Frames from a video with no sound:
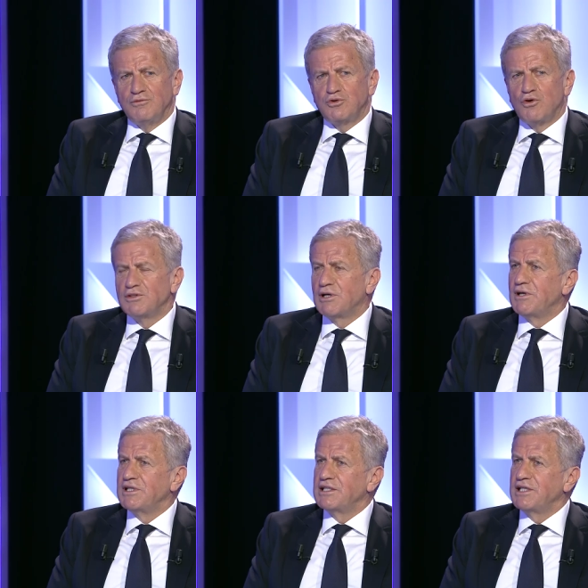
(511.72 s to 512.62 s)
son
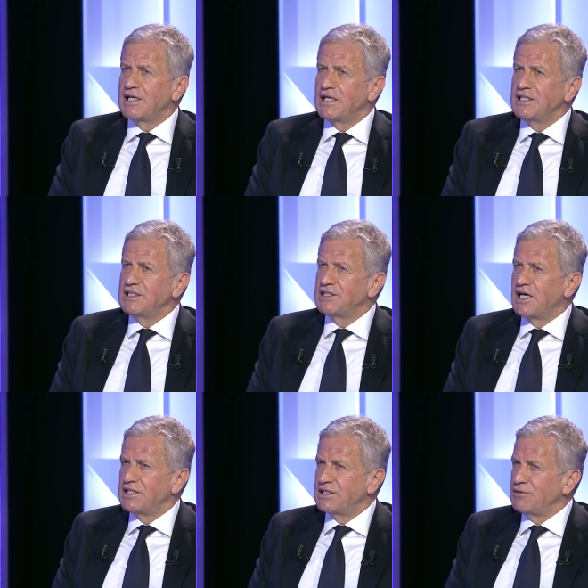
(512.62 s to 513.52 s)
zamanlarda herhalde
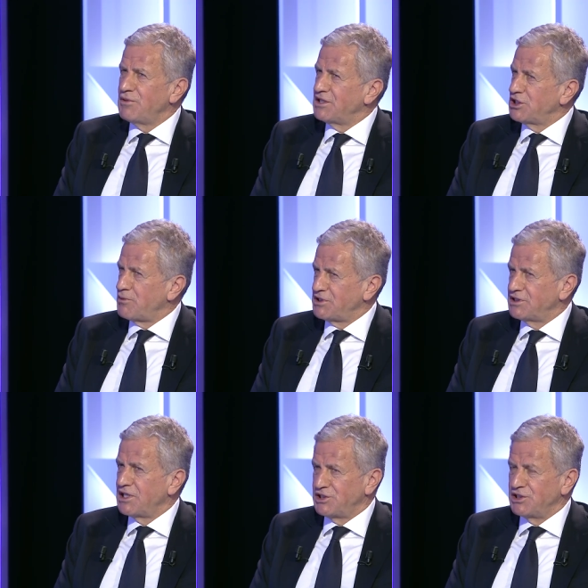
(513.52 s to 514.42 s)
detaylarda bir
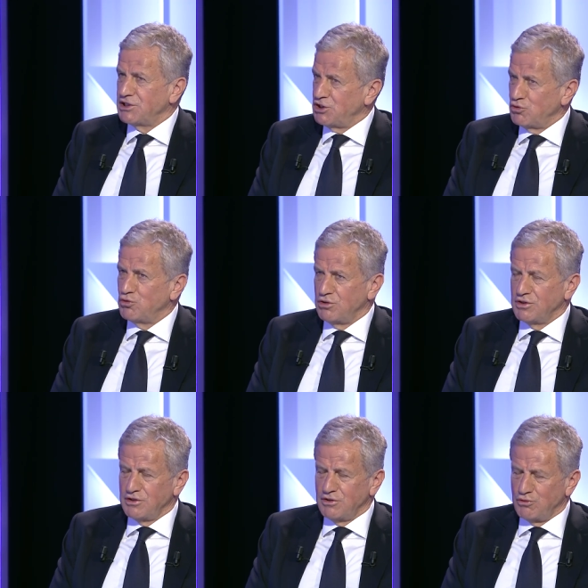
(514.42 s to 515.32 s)
anlaşmazlıklar çıktı diye
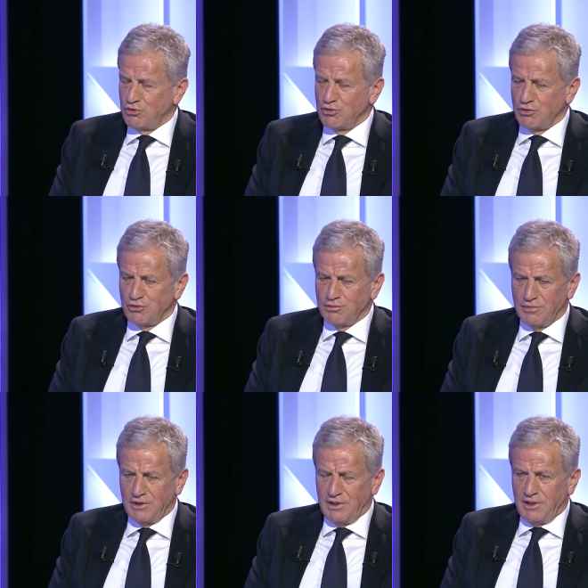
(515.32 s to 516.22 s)
e, düşünüyorum.
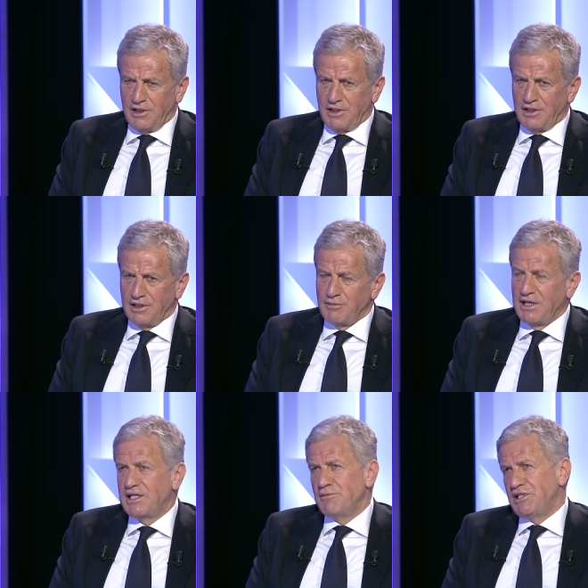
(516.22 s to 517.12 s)
E,
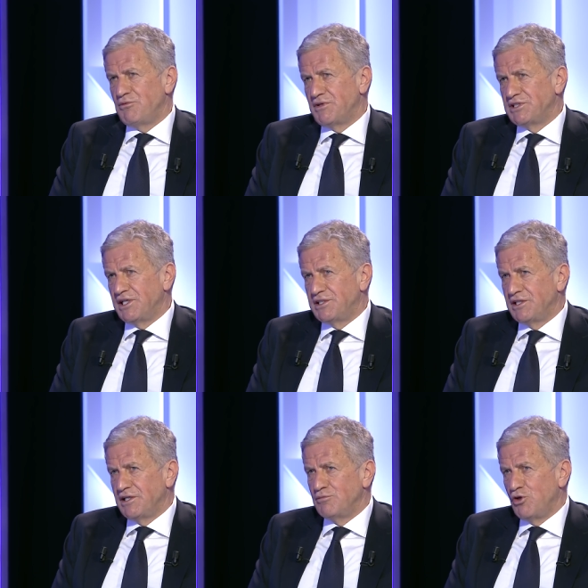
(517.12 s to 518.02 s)
beklenmedik bir
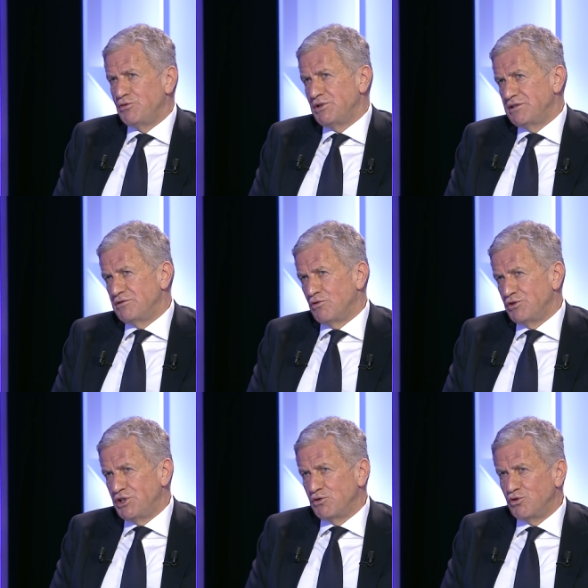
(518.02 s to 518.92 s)
vaziyette böyle bir
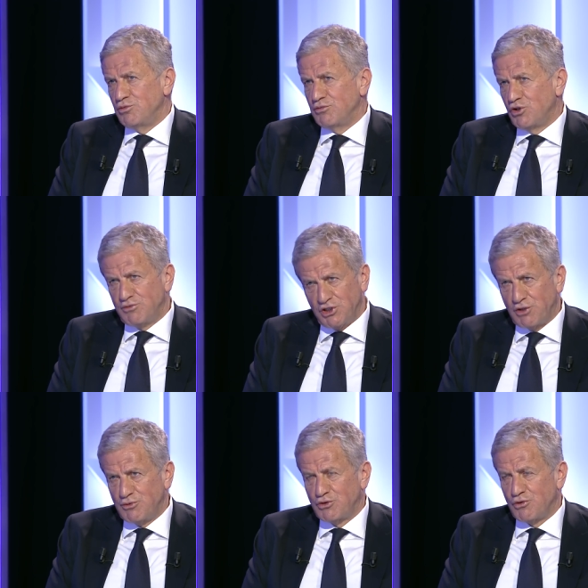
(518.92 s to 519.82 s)
12 kulübün böyle bir
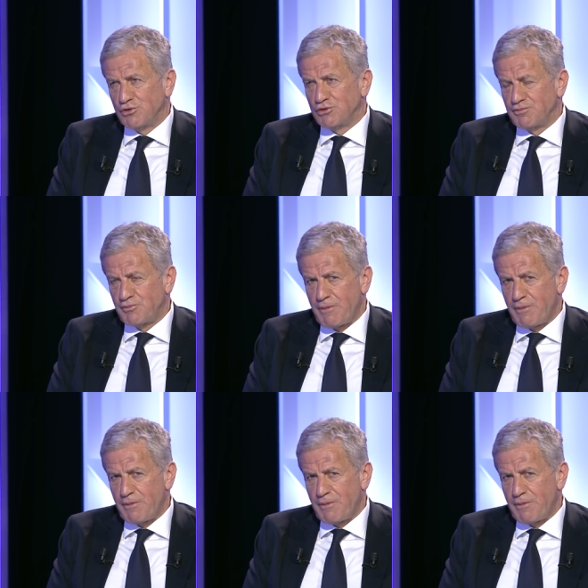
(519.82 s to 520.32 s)
teşebbüsü oldu.